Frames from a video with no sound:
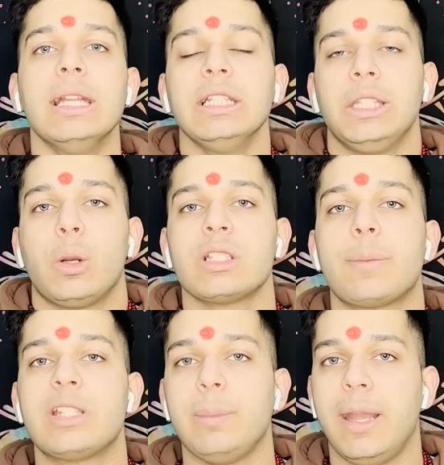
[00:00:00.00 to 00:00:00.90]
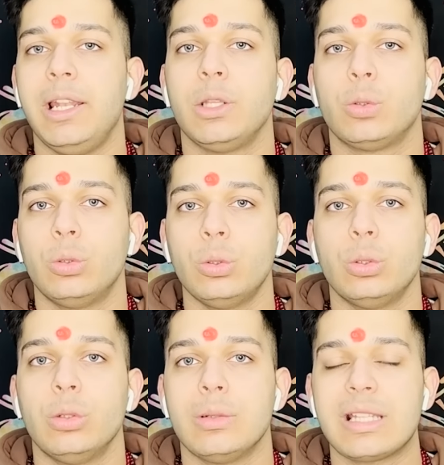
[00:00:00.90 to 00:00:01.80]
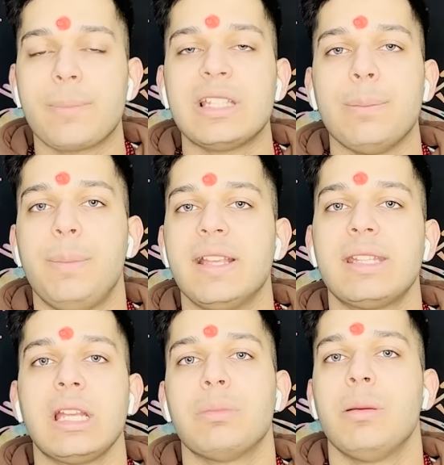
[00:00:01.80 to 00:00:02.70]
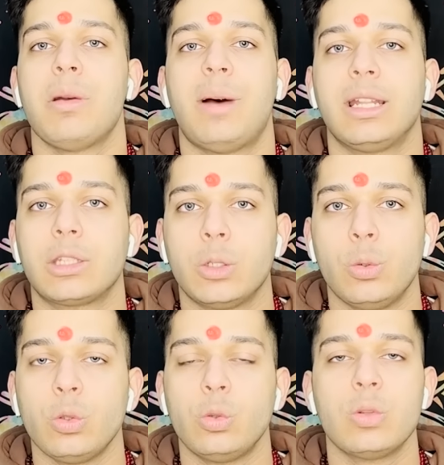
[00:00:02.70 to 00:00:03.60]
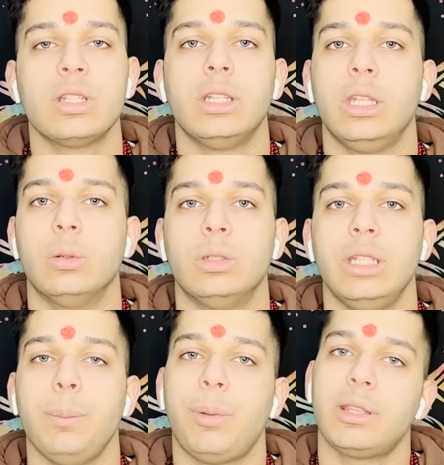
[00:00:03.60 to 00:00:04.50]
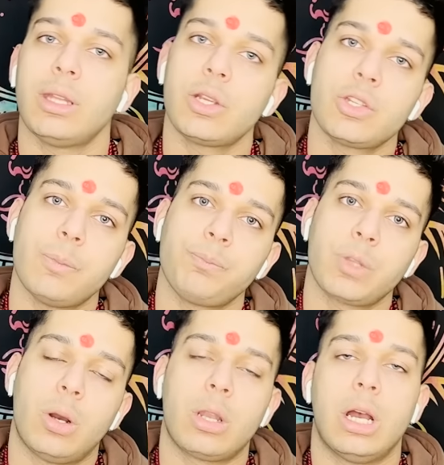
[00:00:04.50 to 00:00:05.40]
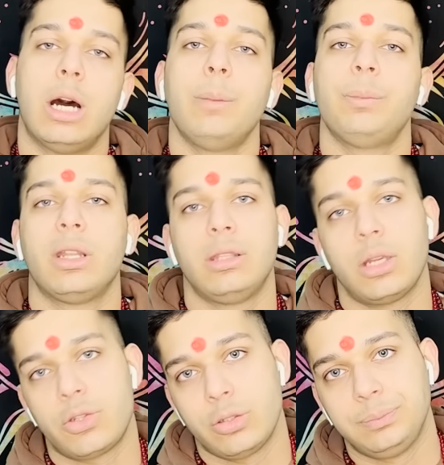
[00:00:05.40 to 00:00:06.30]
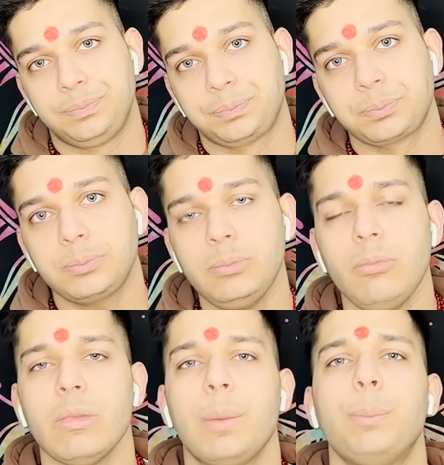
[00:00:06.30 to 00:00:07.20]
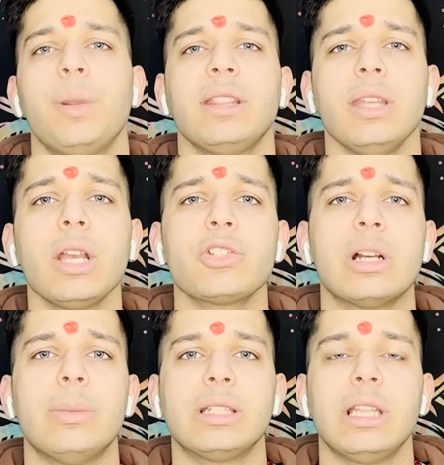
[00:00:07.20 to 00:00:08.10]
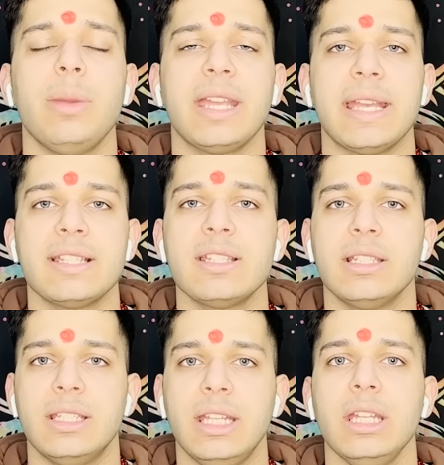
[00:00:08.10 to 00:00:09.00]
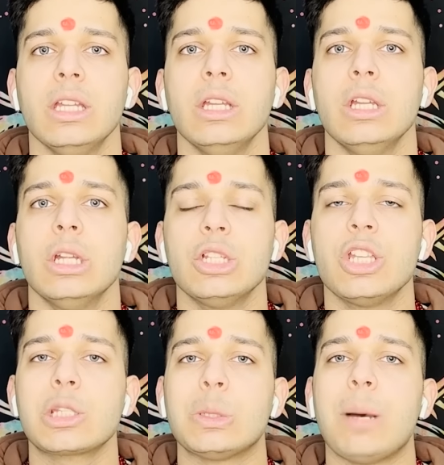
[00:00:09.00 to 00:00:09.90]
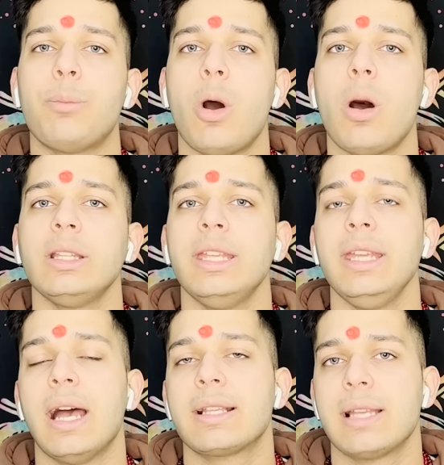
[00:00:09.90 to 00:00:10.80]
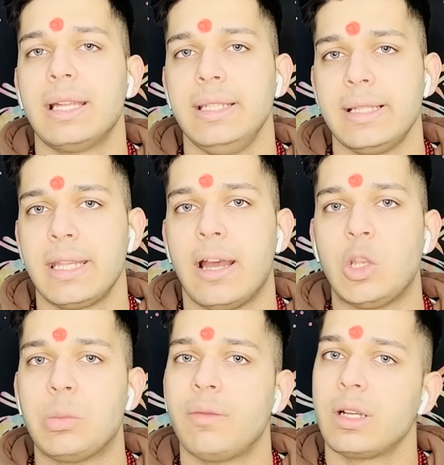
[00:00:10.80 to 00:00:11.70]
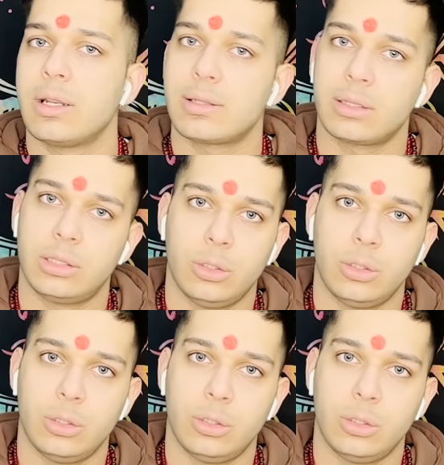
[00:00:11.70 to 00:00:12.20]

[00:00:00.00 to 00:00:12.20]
देखो सबसे पहले तो सबसे बेसिक में मैं बात करूं तो दो सिद्धि होती है प्रत्यक्ष और अप्रत्यक्ष प्रत्यक्ष का मतलब एक ऐसी सिद्धि जिसको आप बहुत ही आसानी से अनुभव कर सकते